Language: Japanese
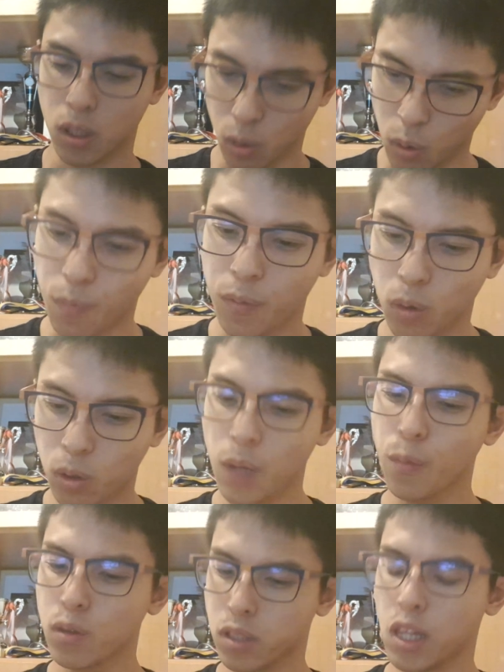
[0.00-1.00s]
けど、とて
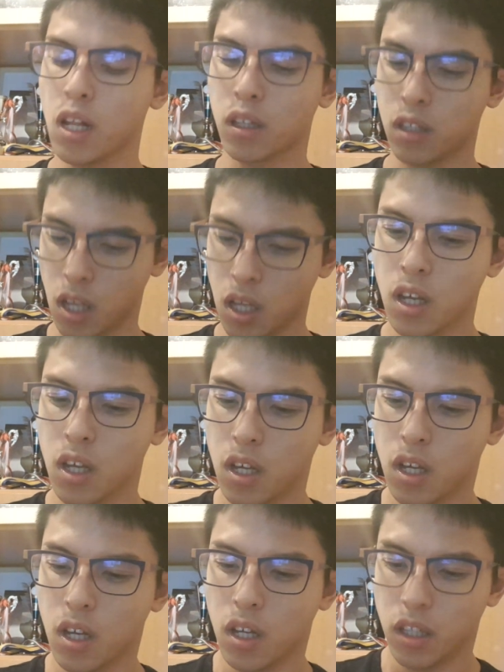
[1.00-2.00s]
も好きなんで。
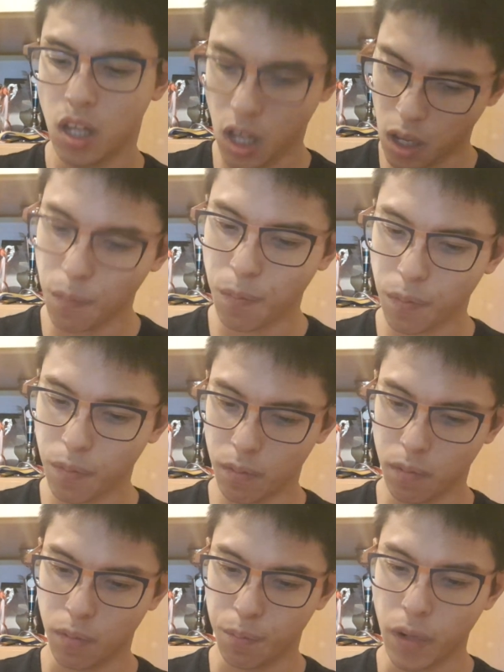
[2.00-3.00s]
で、う
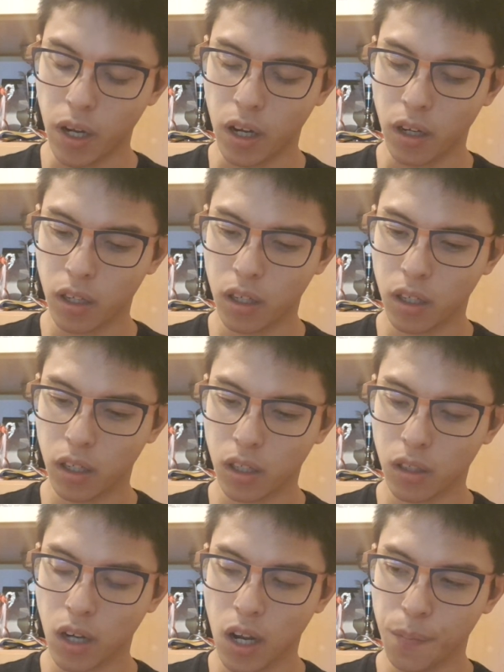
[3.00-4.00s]
ん、まあ、
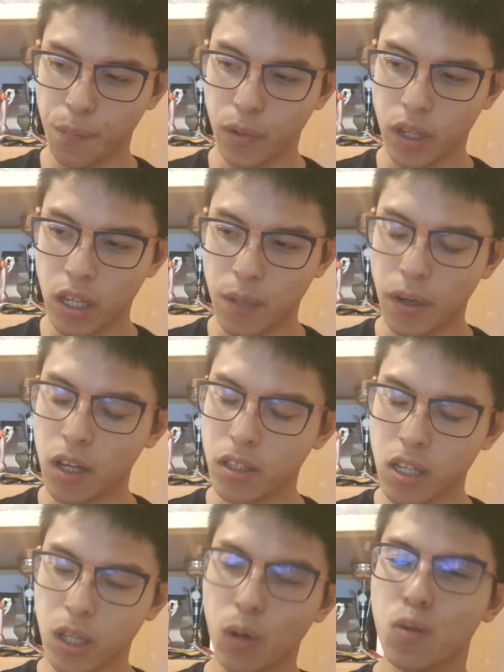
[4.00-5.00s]
グランプリ、まあ、
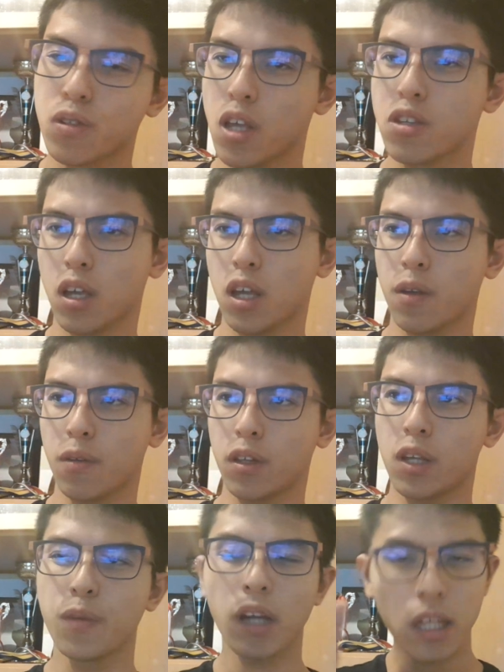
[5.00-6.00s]
全日本選手権
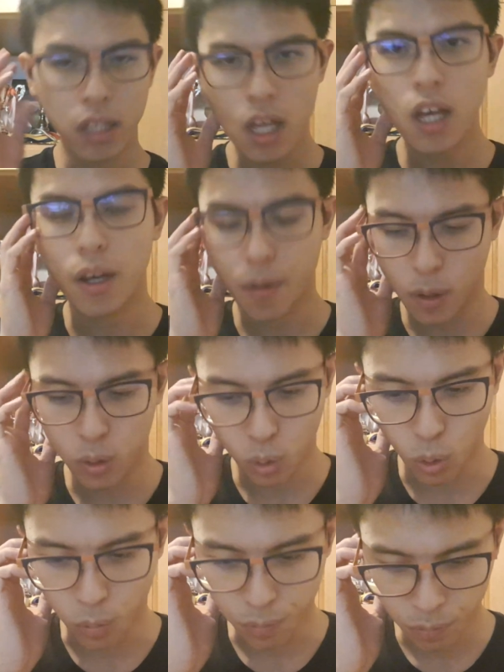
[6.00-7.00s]
に向けて、まあ、そ
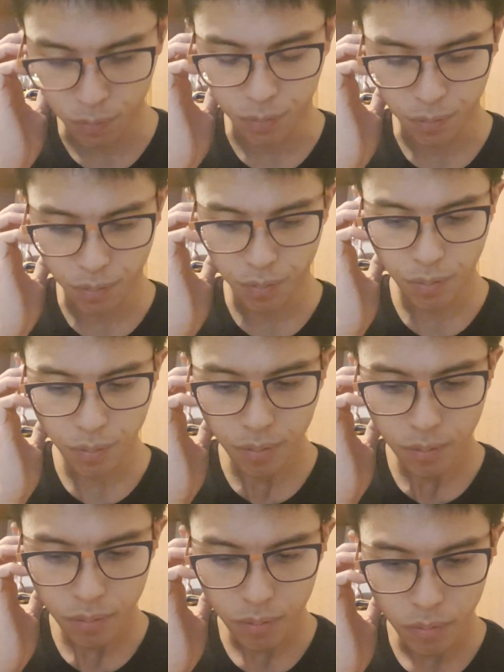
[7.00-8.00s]
の、うん、
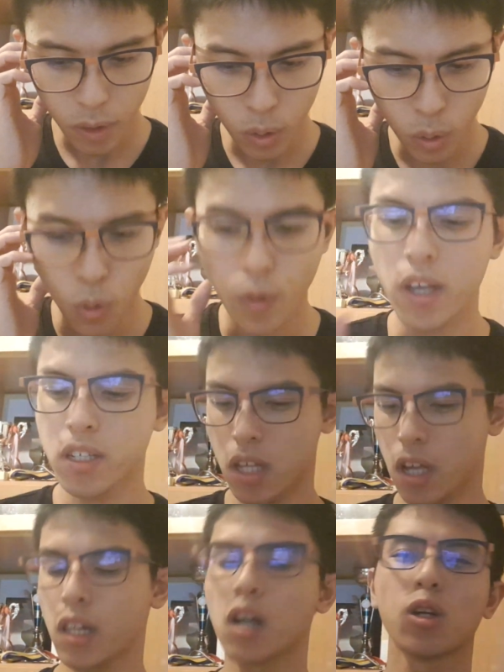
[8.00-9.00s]
応援し
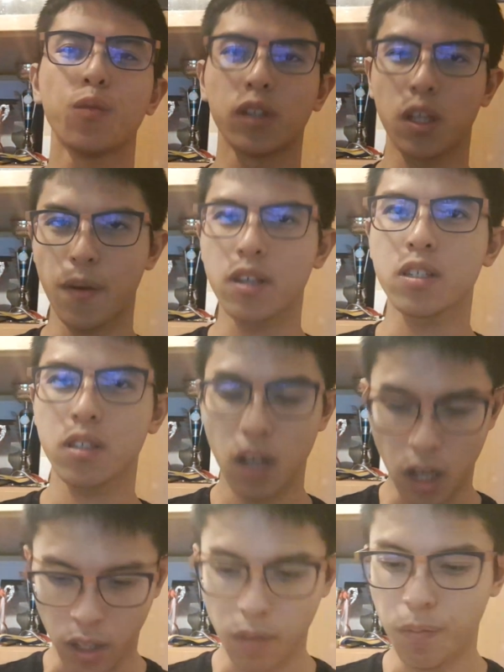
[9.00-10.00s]
ていきたいと思ってます。
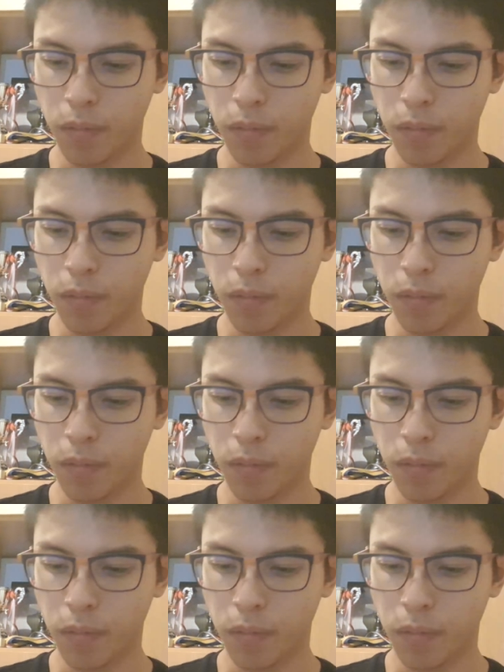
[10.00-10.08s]
はい。